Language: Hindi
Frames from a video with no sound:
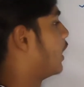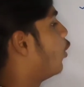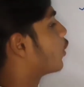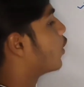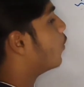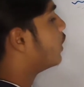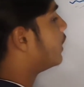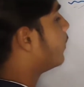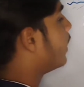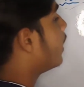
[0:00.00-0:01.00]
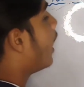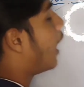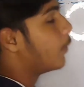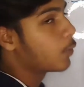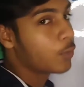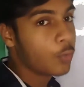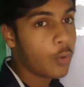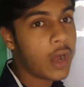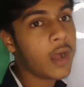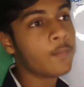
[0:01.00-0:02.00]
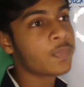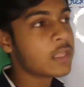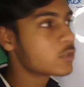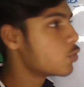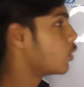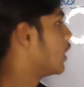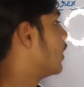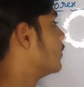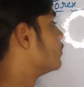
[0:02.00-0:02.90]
हैं और कमोडिटी में हम लोग लोहा सोना